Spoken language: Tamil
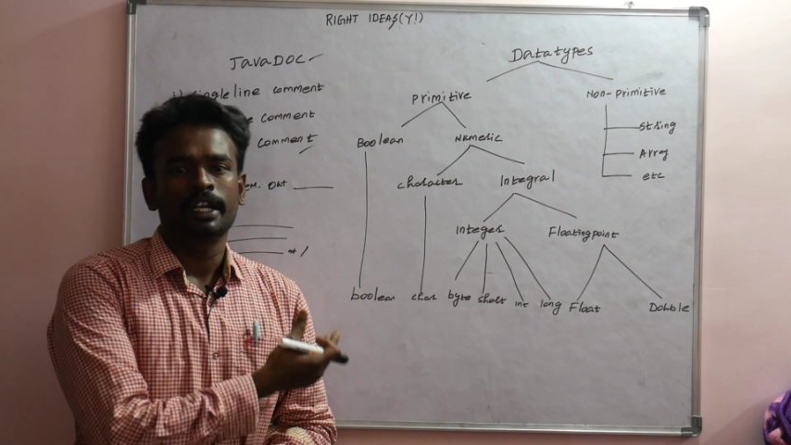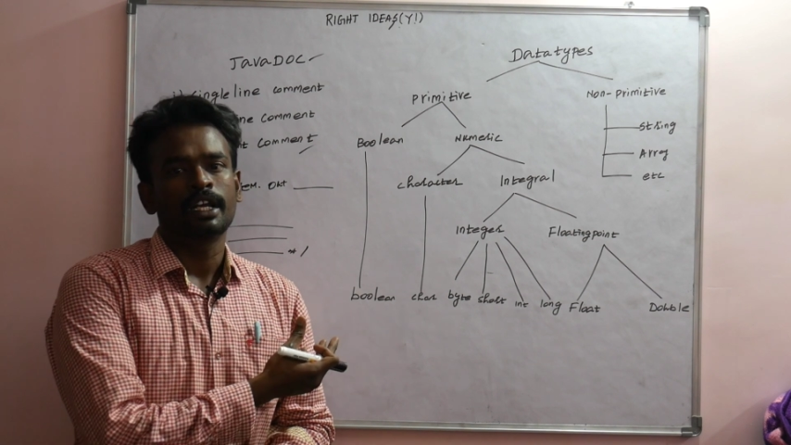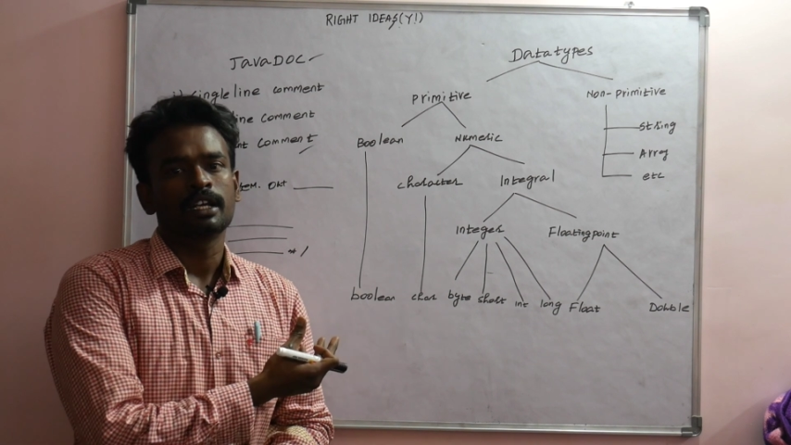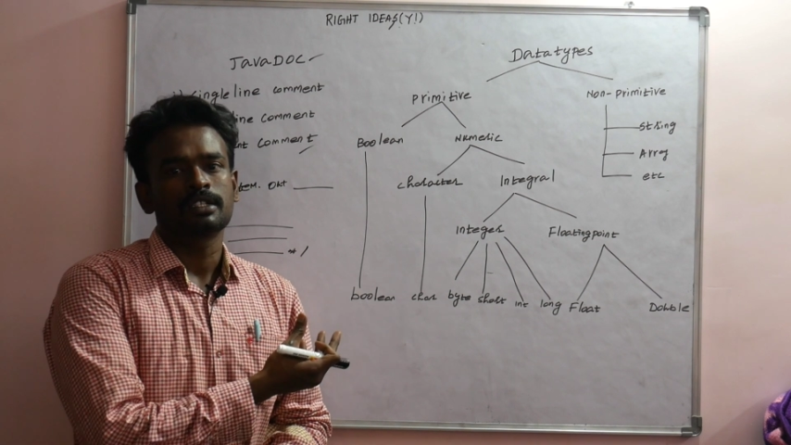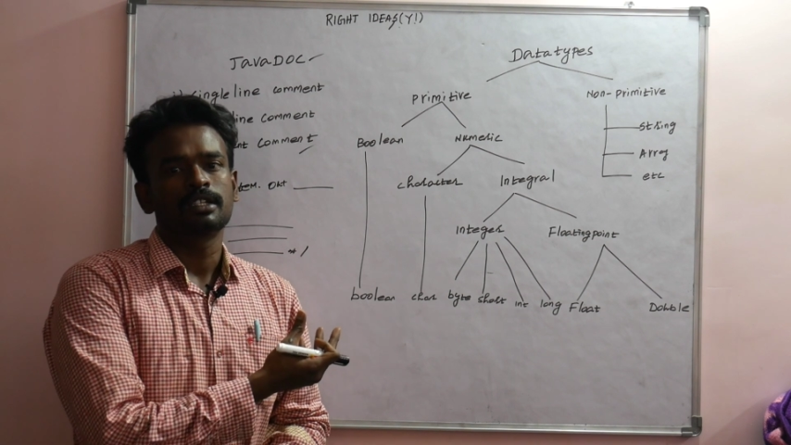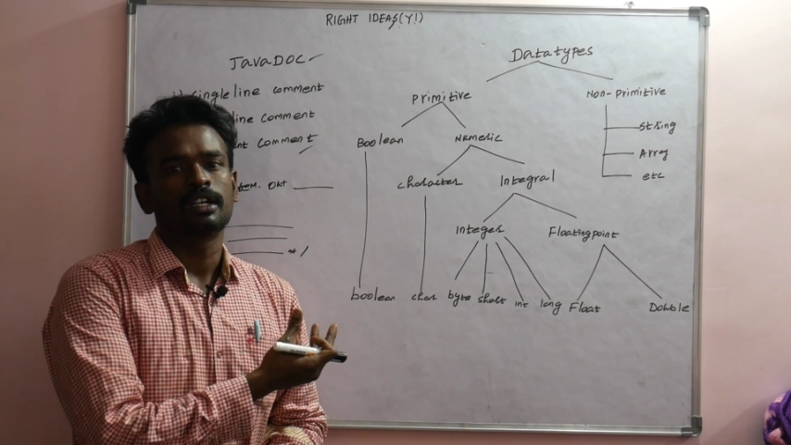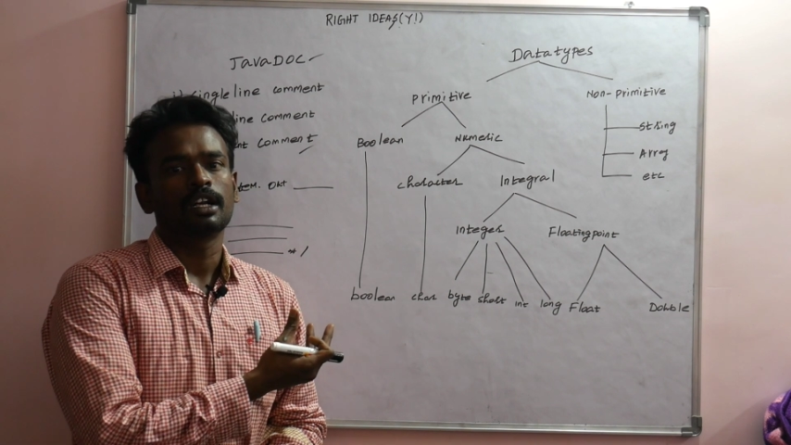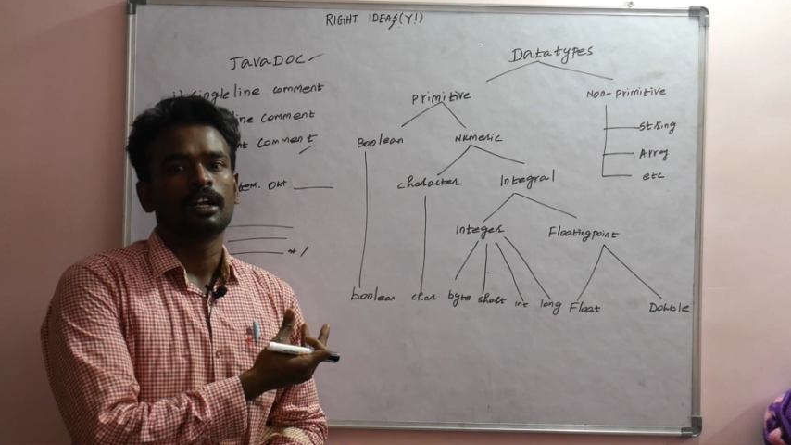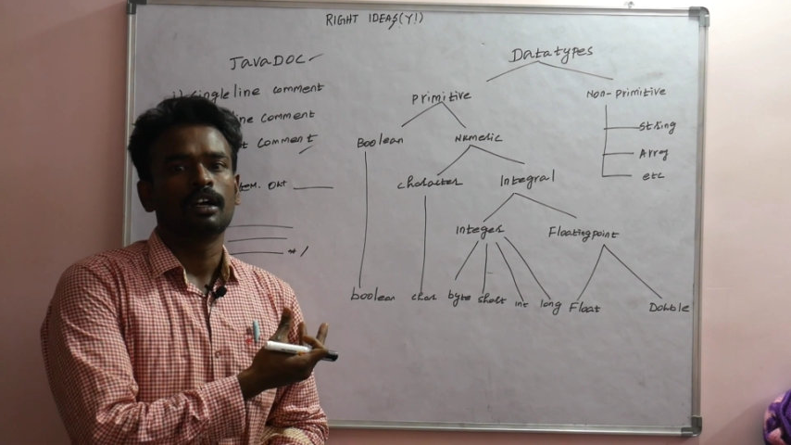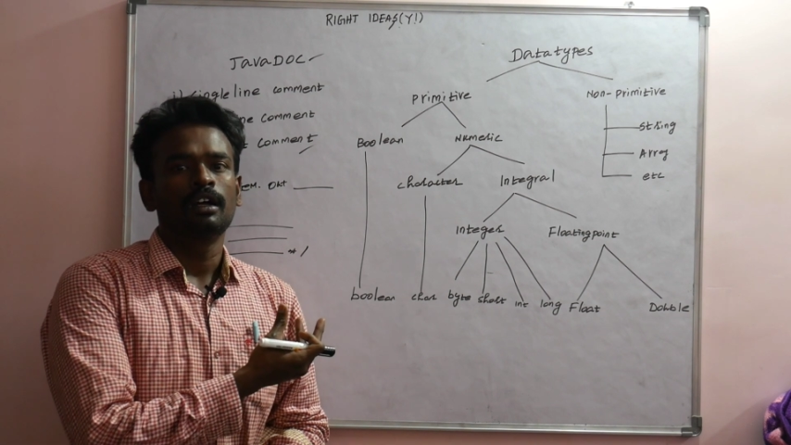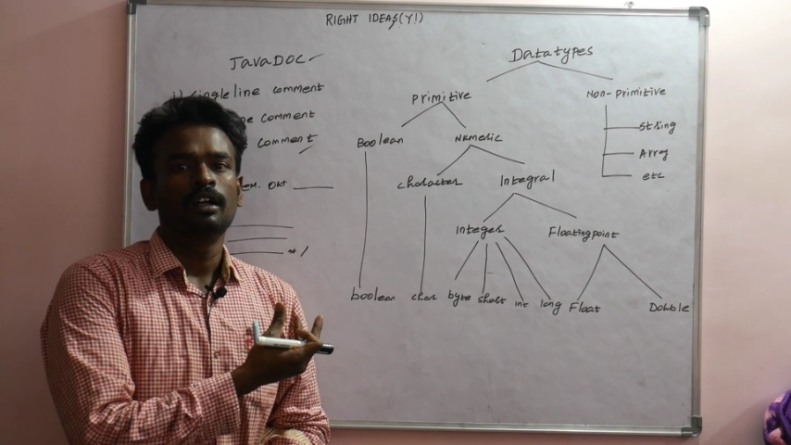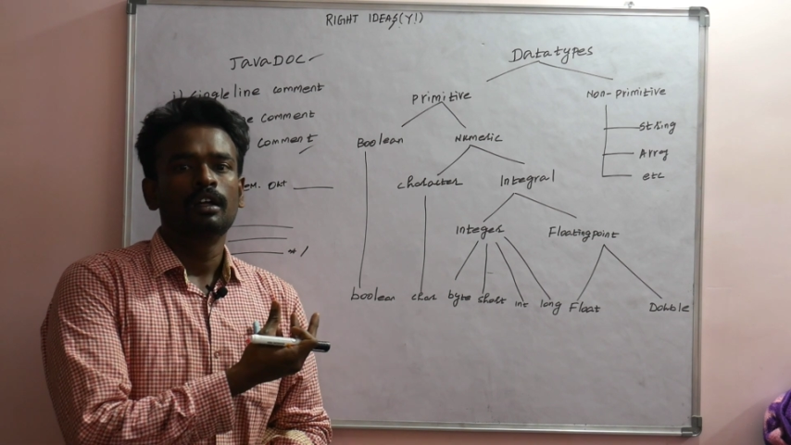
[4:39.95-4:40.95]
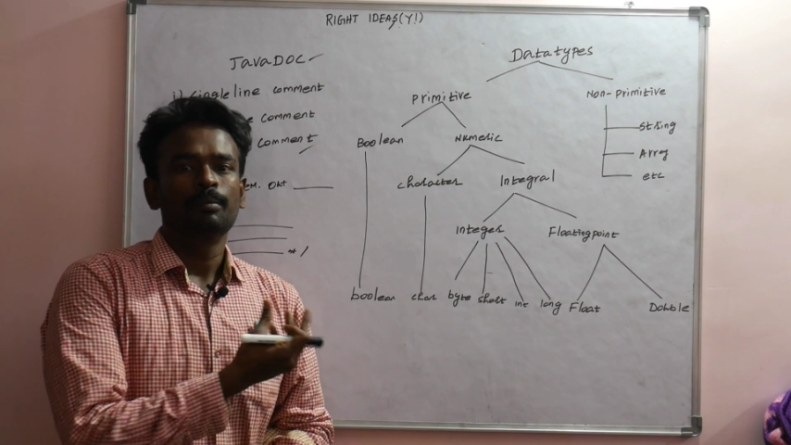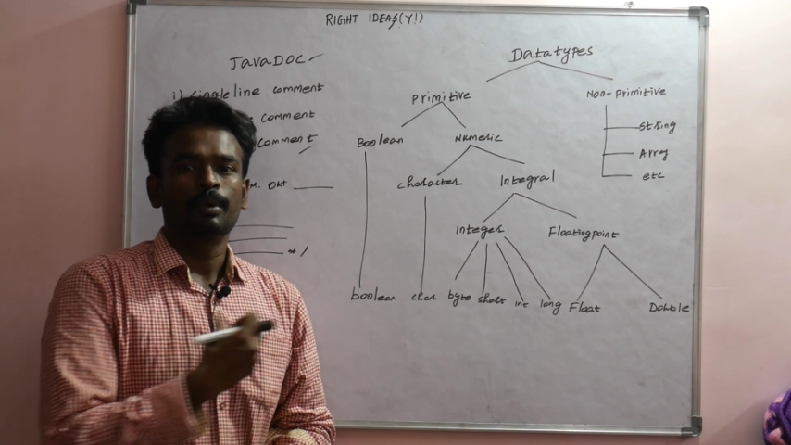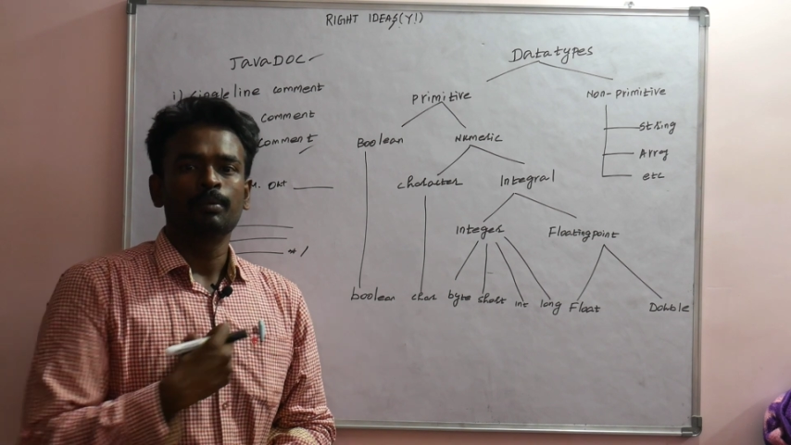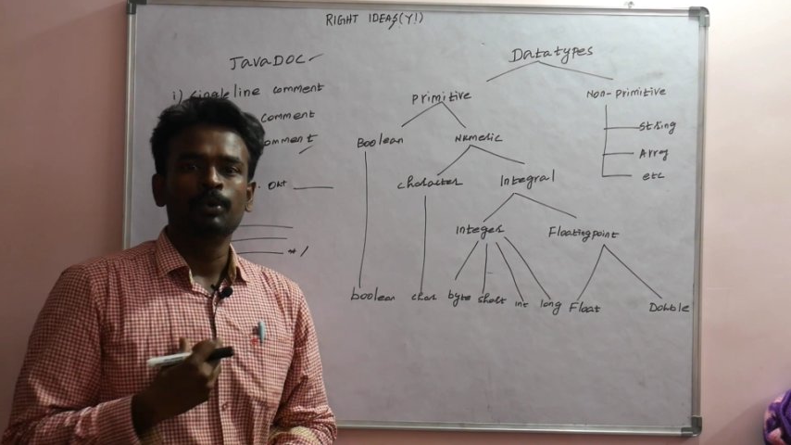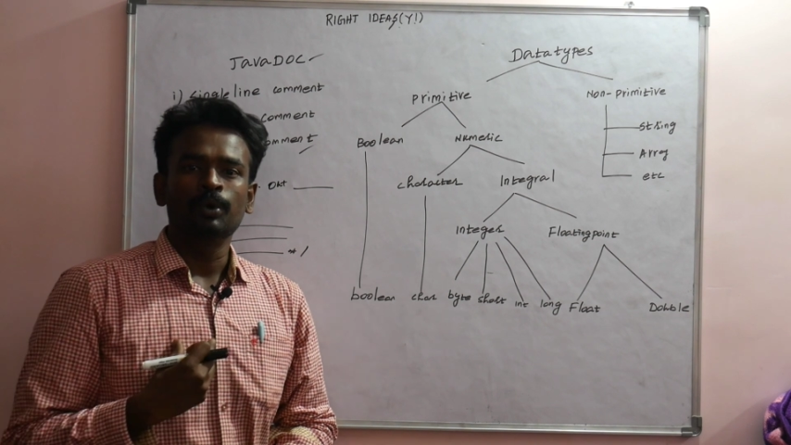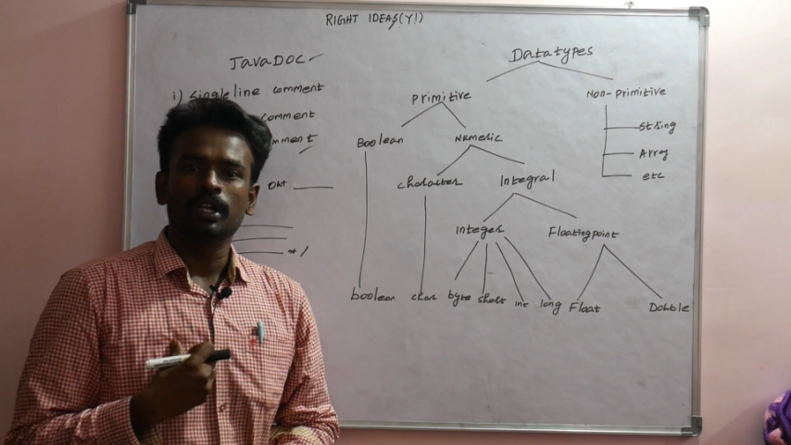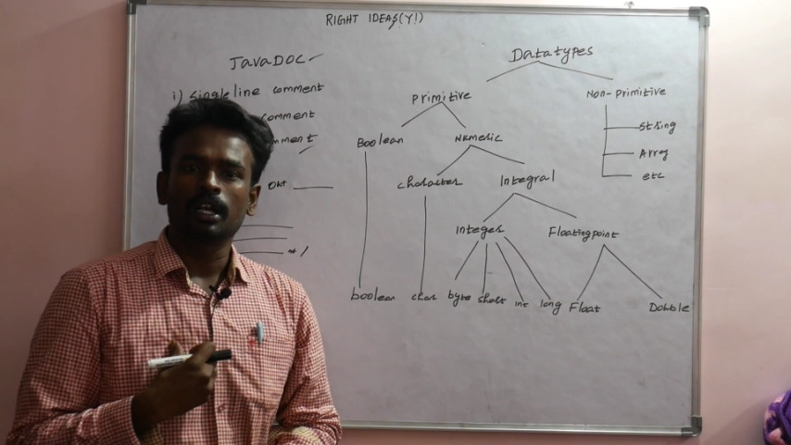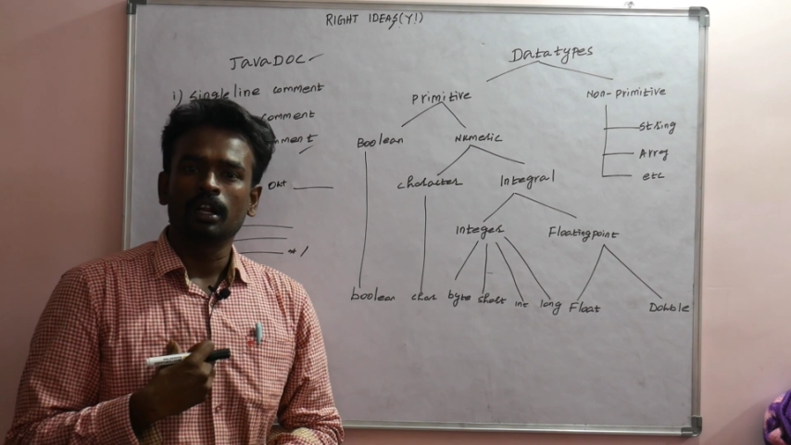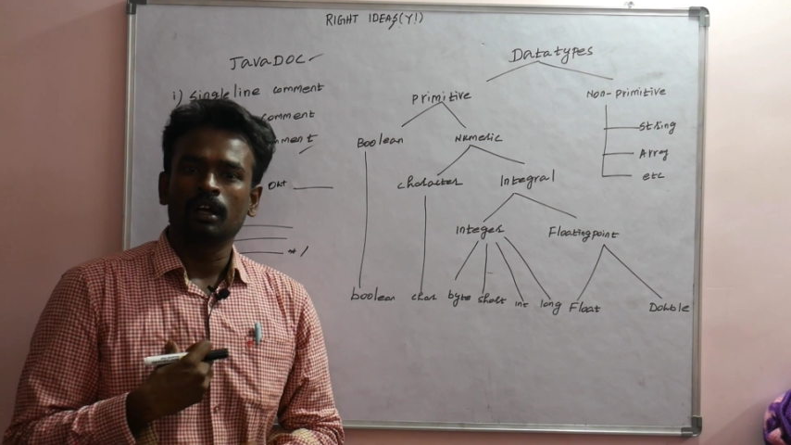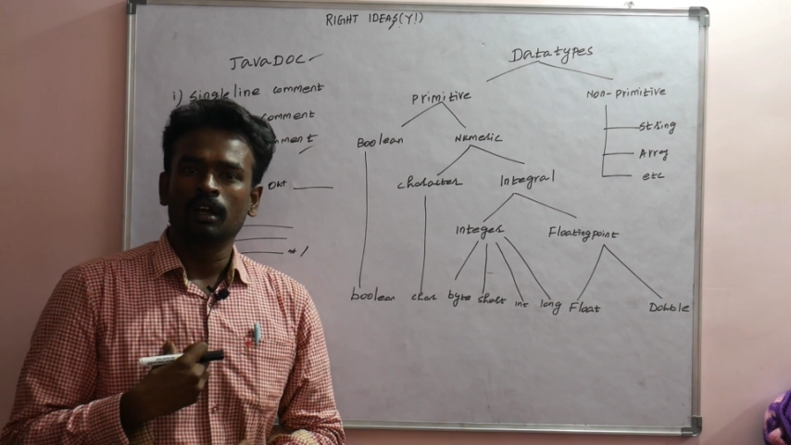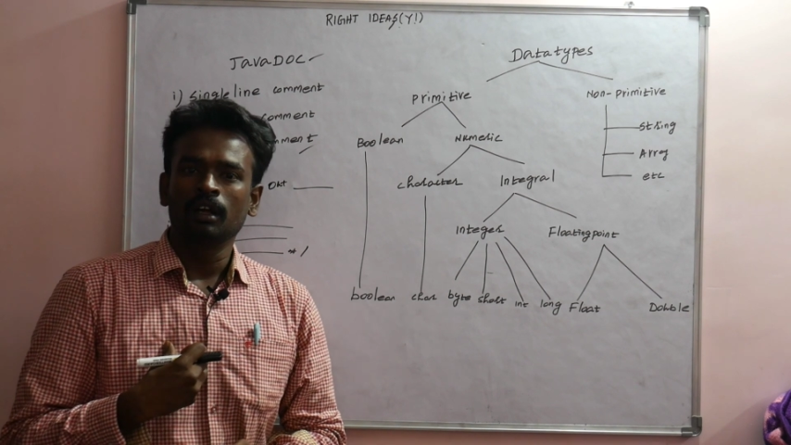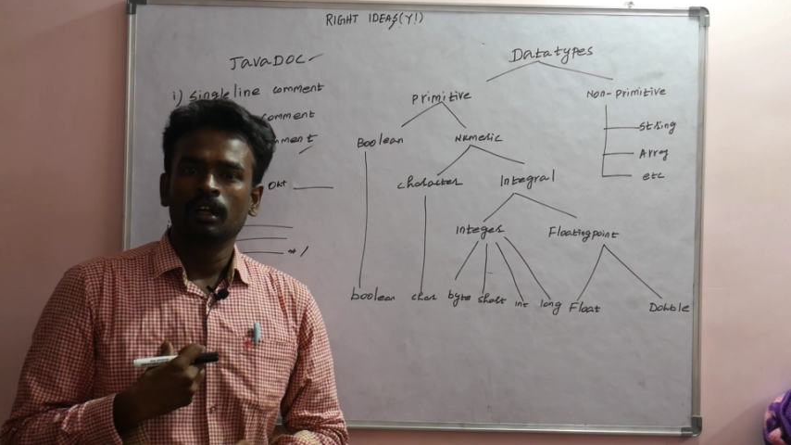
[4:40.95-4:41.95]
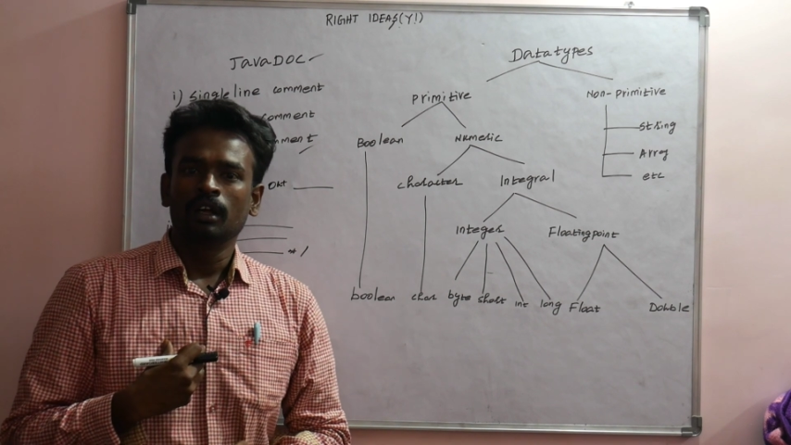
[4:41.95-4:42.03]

ஐடியாஸ்னு இருக்கலாம் பிரபுன்னு இருக்கலாம்